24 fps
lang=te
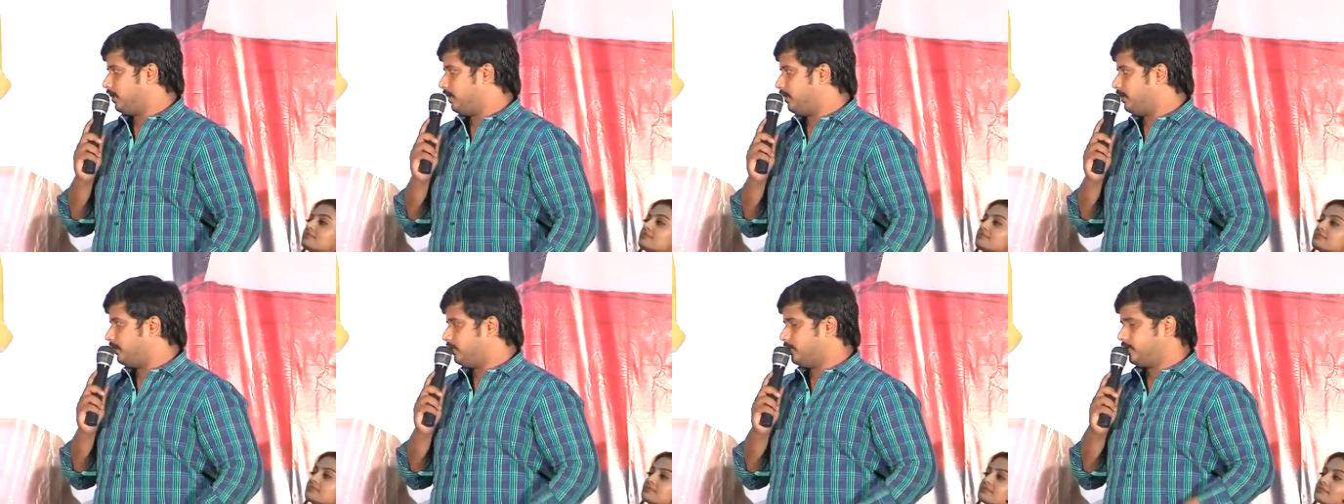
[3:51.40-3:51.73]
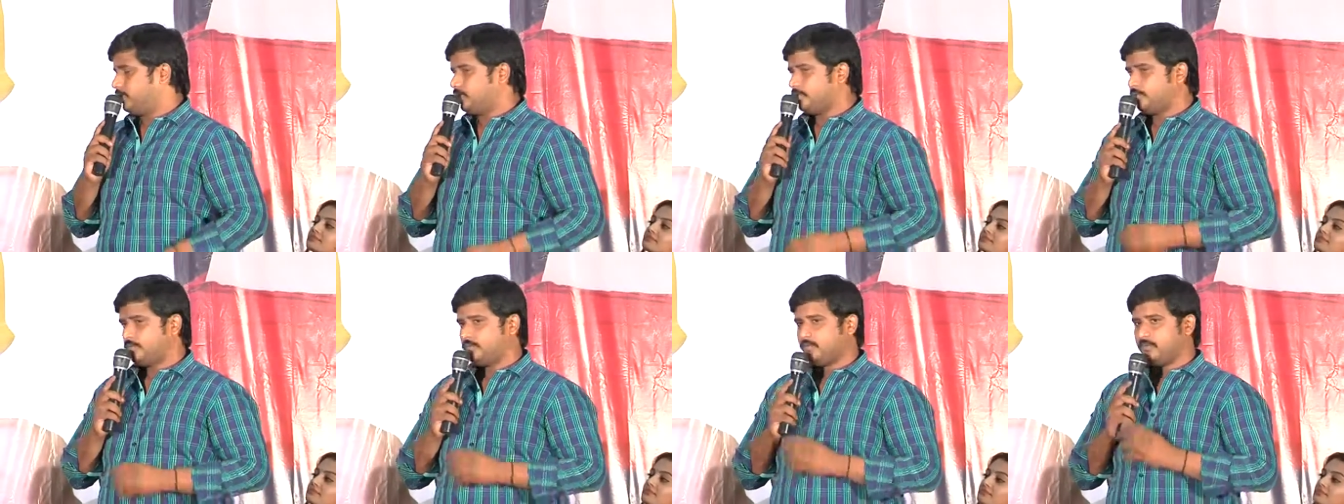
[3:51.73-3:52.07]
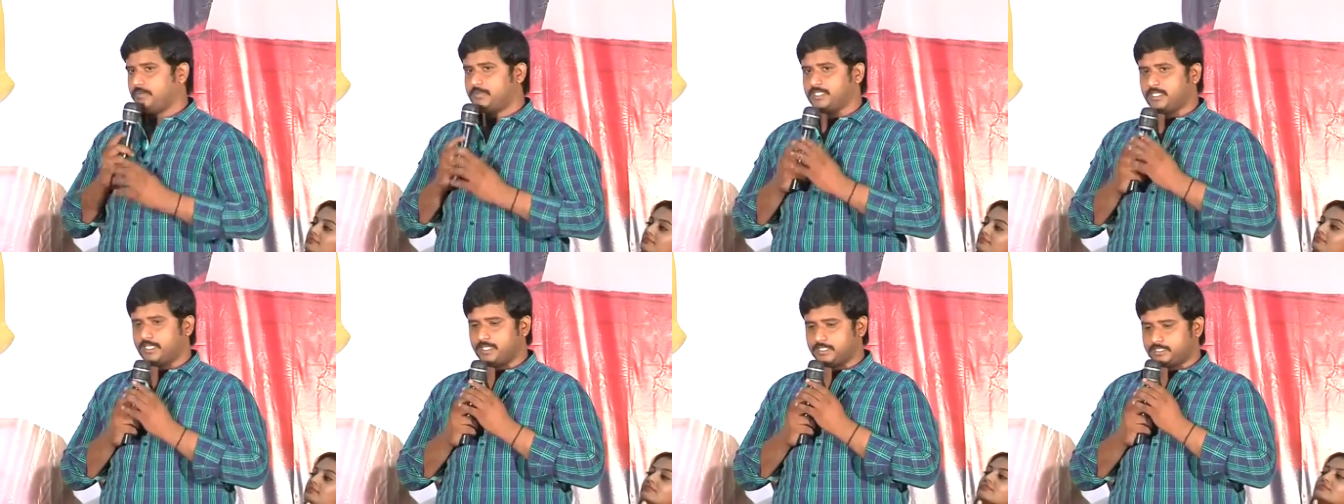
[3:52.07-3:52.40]
అండ్
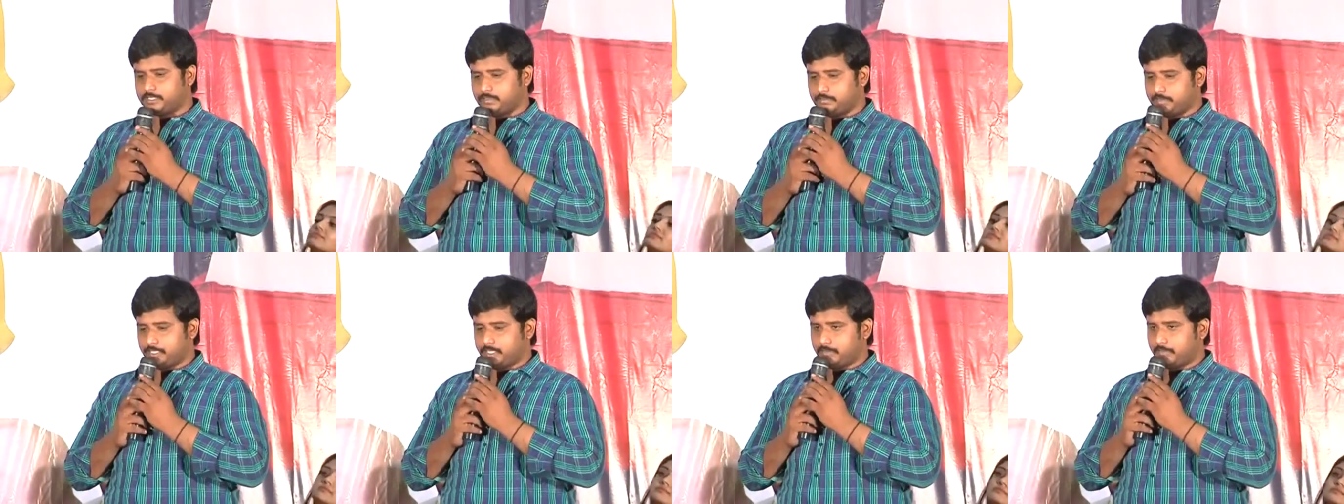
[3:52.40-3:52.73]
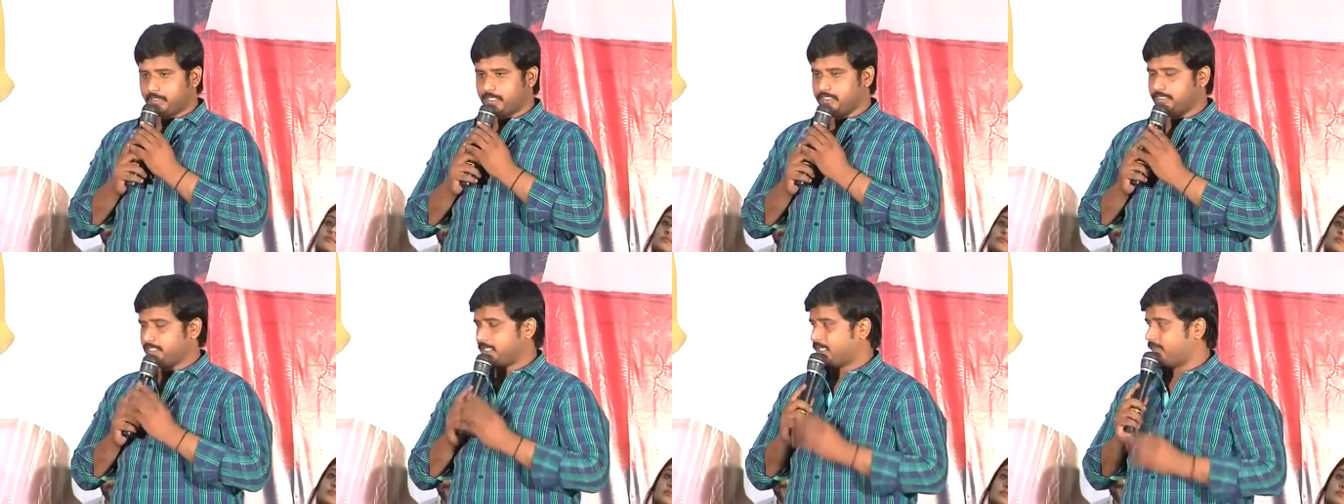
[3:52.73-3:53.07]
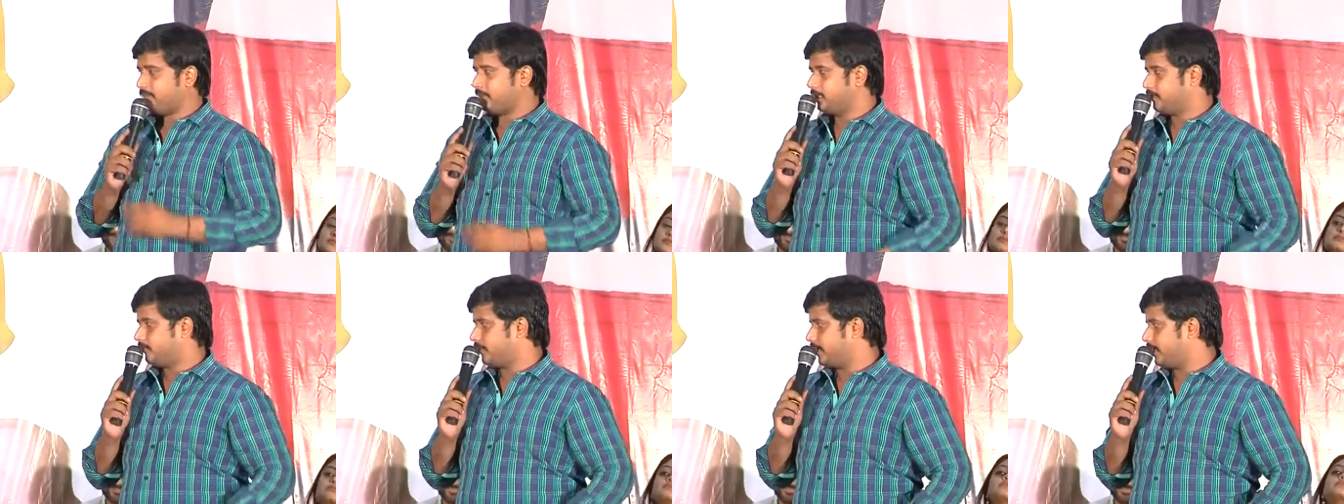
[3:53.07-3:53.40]
వంశీ గారి సినిమాలకు మేము చాలా
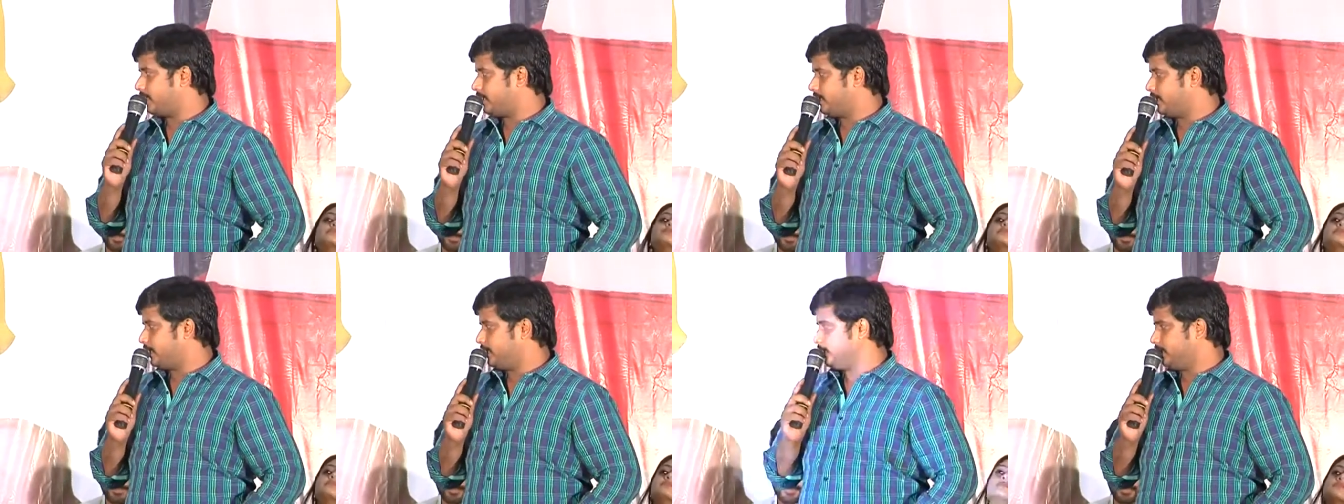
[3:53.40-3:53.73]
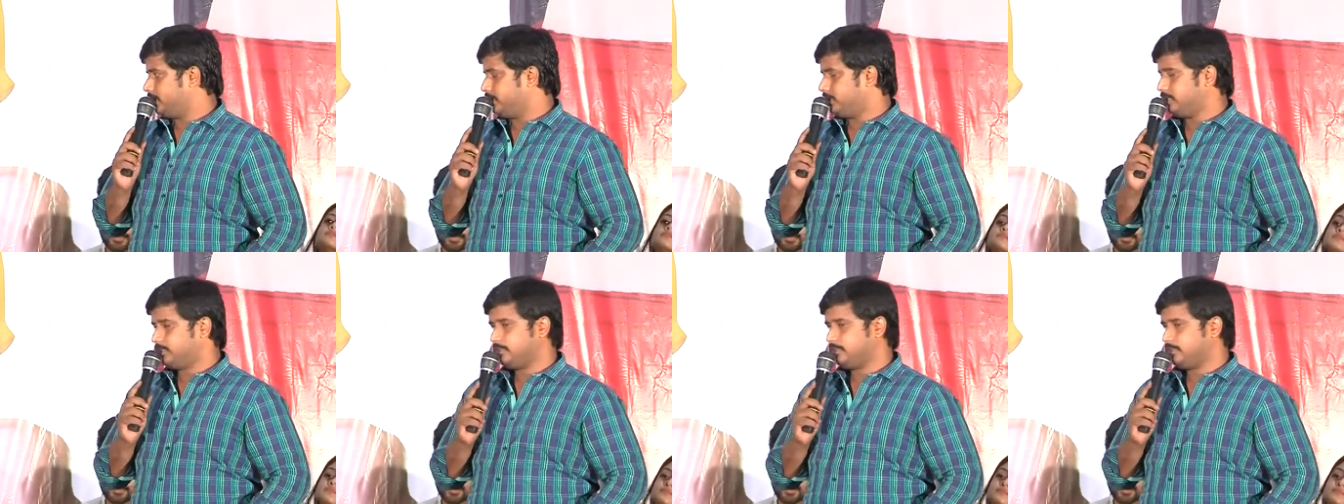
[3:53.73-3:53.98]
పెద్ద ఫ్యాన్ అండి